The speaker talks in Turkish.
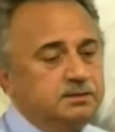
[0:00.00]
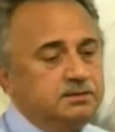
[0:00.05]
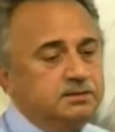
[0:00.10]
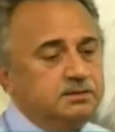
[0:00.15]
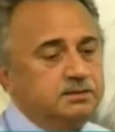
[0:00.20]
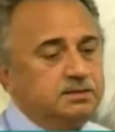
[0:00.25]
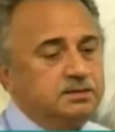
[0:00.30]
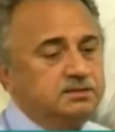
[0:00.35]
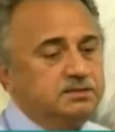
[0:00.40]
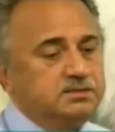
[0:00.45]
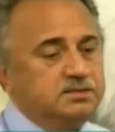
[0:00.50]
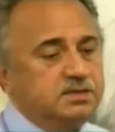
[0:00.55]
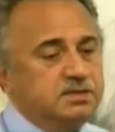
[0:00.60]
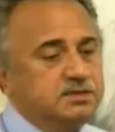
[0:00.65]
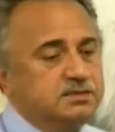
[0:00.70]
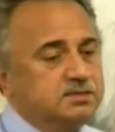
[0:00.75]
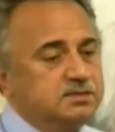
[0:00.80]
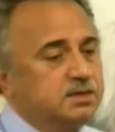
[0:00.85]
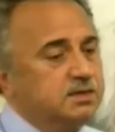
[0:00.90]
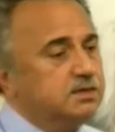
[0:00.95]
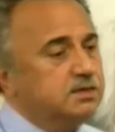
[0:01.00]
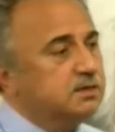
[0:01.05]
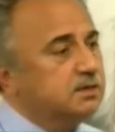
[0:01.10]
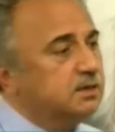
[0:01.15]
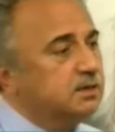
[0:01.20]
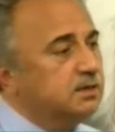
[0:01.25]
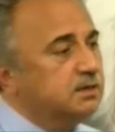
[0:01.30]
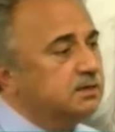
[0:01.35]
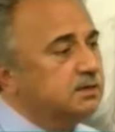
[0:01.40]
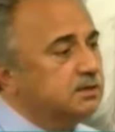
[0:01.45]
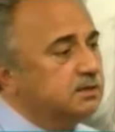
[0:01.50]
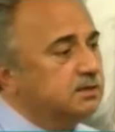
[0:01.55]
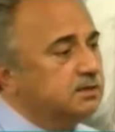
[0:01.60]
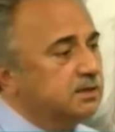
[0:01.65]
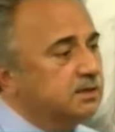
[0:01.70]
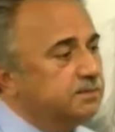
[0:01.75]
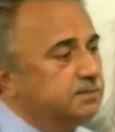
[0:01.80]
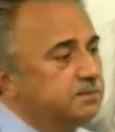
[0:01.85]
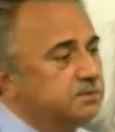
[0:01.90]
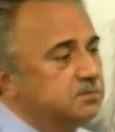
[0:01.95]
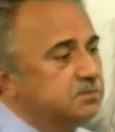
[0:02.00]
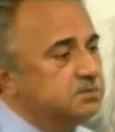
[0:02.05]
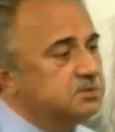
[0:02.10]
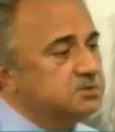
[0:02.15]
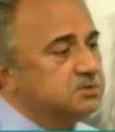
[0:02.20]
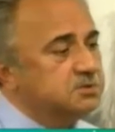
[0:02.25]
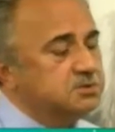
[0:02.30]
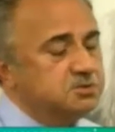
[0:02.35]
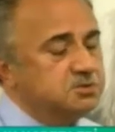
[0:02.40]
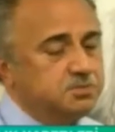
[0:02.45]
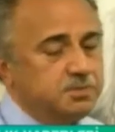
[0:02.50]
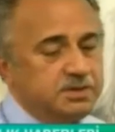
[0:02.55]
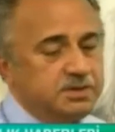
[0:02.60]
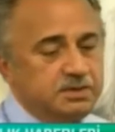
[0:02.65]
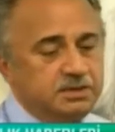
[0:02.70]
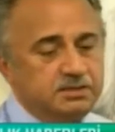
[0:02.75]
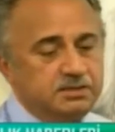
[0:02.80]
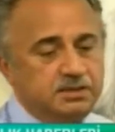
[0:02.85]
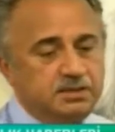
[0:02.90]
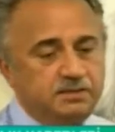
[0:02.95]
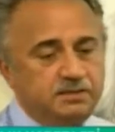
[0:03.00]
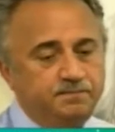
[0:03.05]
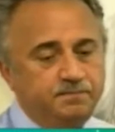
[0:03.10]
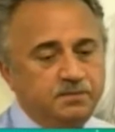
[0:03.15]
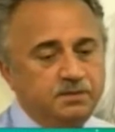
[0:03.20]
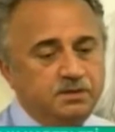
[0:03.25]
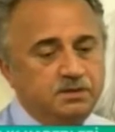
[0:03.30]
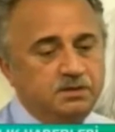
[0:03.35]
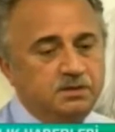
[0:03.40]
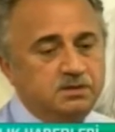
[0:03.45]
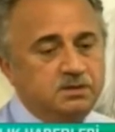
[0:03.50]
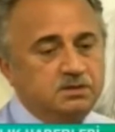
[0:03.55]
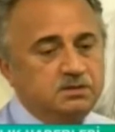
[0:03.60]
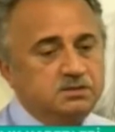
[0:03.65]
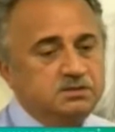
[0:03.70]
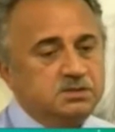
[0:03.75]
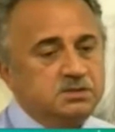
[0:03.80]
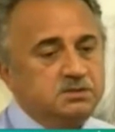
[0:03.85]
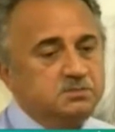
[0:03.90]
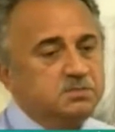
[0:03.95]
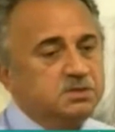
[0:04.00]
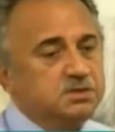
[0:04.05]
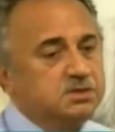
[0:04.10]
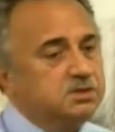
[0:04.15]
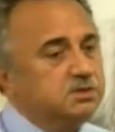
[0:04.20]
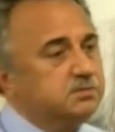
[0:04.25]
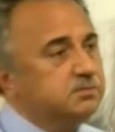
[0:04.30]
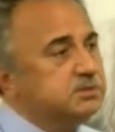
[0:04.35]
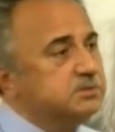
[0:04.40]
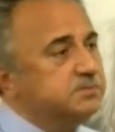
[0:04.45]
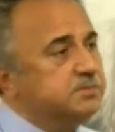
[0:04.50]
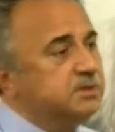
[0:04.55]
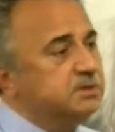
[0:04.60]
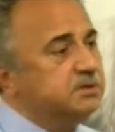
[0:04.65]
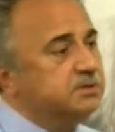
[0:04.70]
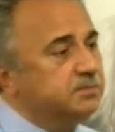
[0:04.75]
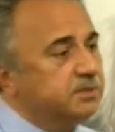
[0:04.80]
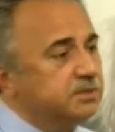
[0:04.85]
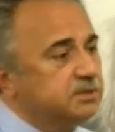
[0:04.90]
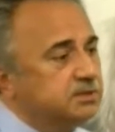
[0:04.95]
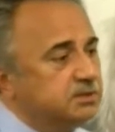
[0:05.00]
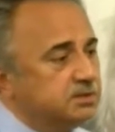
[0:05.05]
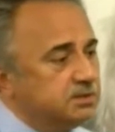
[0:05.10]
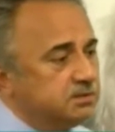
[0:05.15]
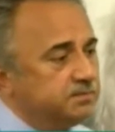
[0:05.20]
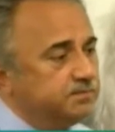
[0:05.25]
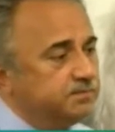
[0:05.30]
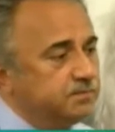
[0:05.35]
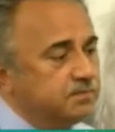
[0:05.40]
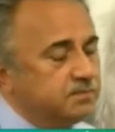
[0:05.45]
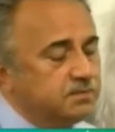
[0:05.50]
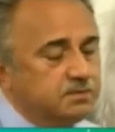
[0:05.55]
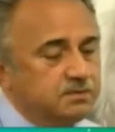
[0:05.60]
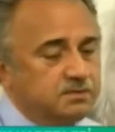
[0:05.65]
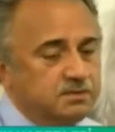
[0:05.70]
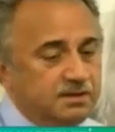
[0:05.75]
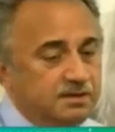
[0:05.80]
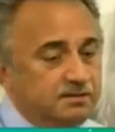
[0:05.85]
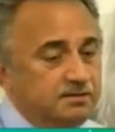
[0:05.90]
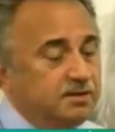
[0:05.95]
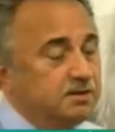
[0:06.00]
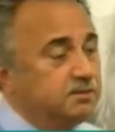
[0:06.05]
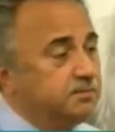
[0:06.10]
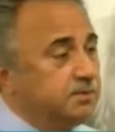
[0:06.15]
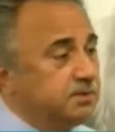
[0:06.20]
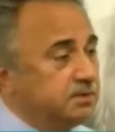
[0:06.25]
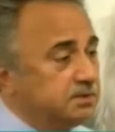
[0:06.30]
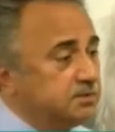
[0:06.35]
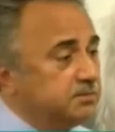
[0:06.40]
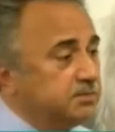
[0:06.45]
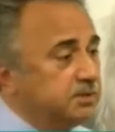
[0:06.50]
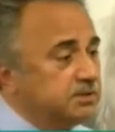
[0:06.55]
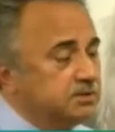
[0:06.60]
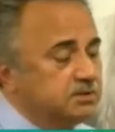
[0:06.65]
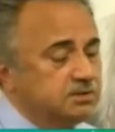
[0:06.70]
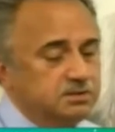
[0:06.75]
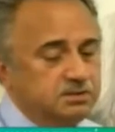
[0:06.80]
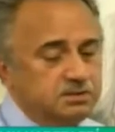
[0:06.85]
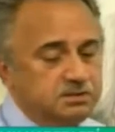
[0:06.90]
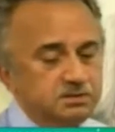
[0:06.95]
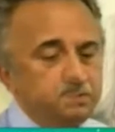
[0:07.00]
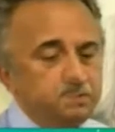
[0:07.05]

7-8 aylık Ankara'da yaptığımız çalışmayla da Sayın Bakanımız bir adım attı devlet bir adım attı.